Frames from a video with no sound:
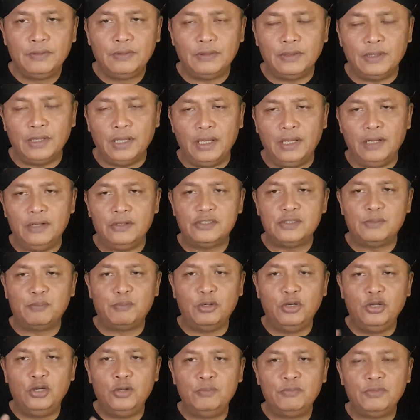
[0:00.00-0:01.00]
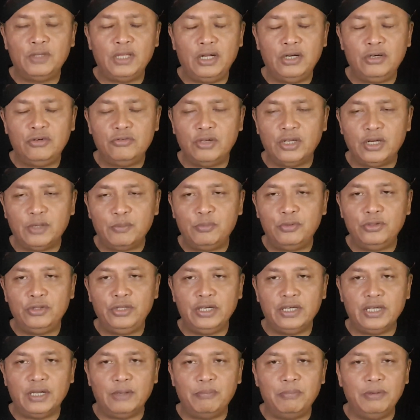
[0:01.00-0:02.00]
Dan sebelum tahun
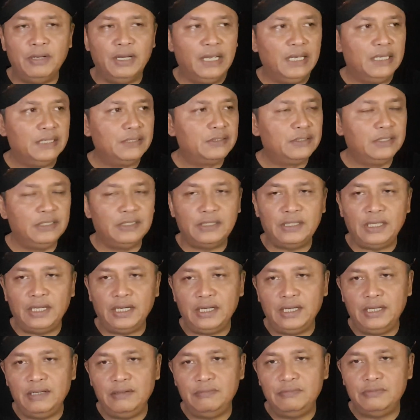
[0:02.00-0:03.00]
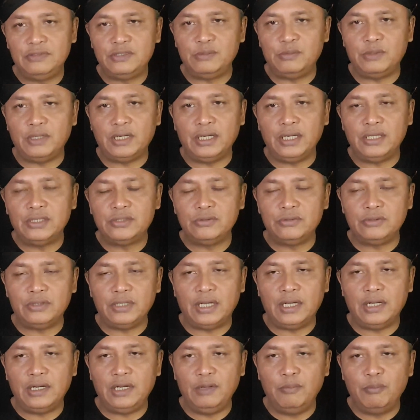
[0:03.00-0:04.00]
2013 kita kan sebenarnya
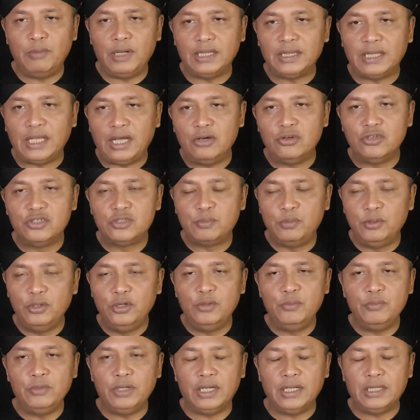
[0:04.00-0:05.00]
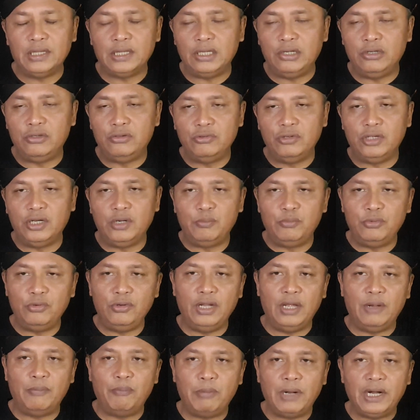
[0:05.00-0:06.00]
sudah lima tahun sebelumnya tahun 2008
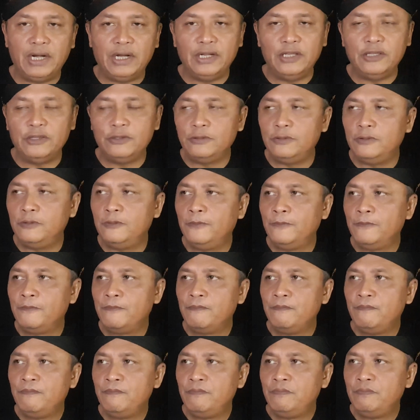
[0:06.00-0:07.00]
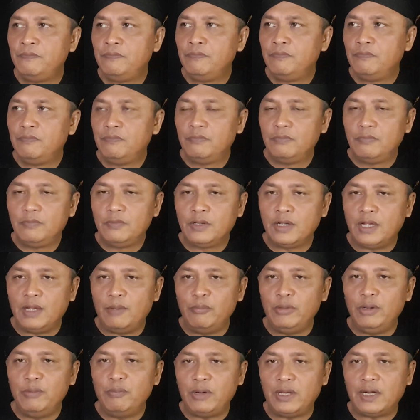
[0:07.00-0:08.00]
itu
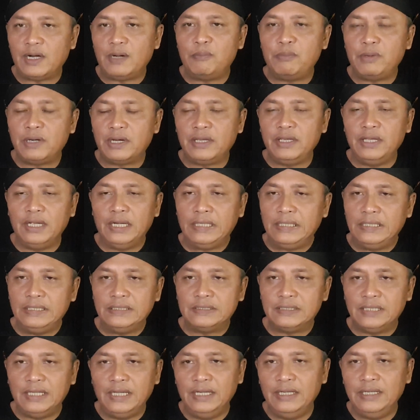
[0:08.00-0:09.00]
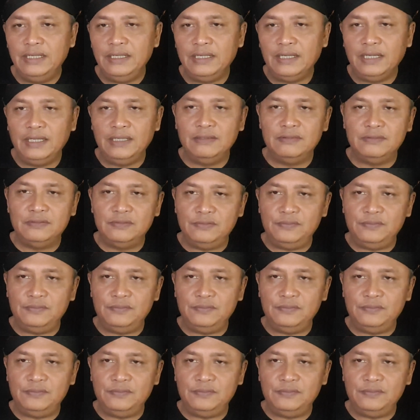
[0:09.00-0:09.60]
kami para pegiat desa ini kan